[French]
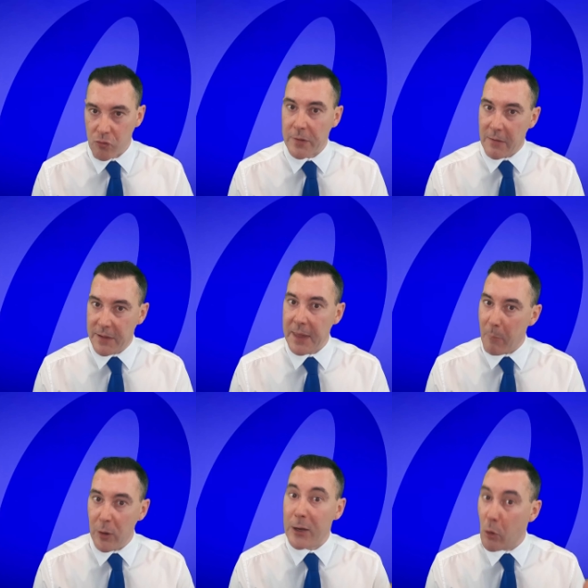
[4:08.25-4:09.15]
je vous invite
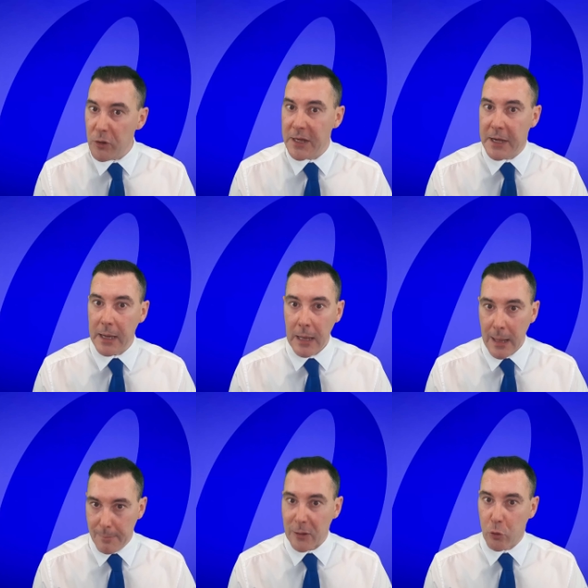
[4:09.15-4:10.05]
à me les communiquer
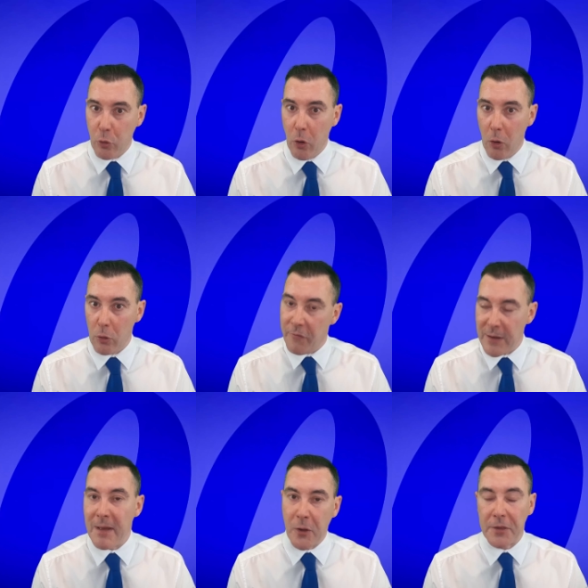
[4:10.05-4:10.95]
parce que euh, le
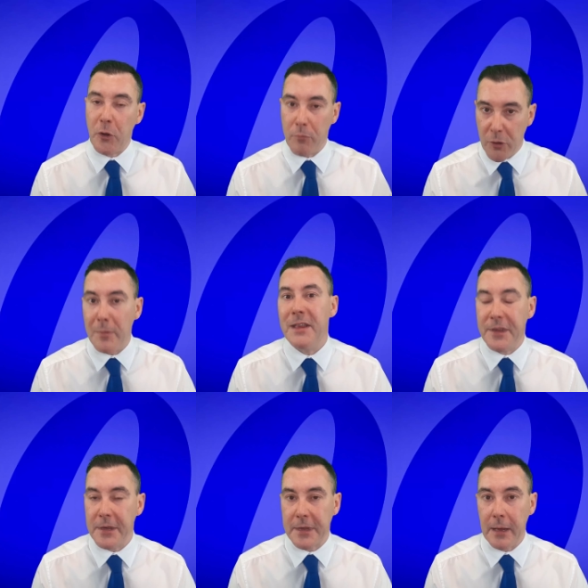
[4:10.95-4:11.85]
film est sorti depuis
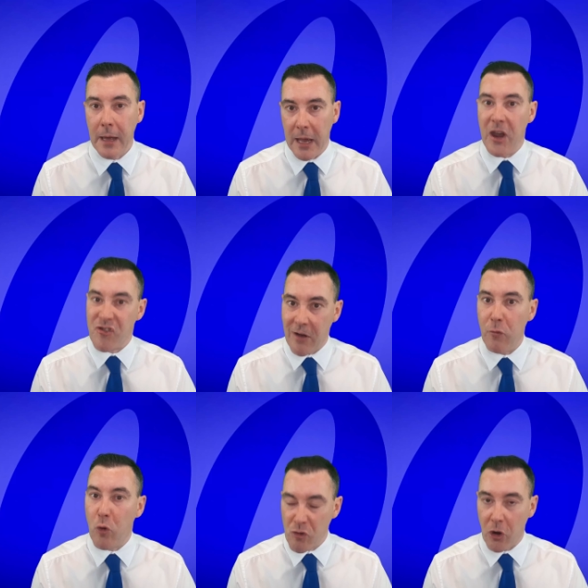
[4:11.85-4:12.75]
2006 et
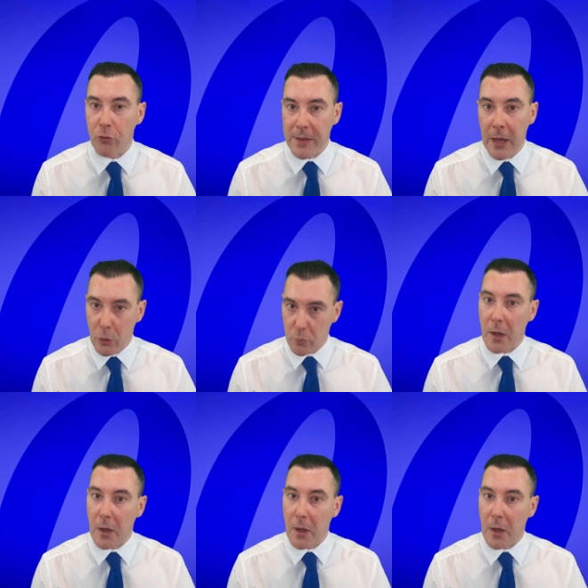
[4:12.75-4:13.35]
j'avoue qu'aujourd'hui,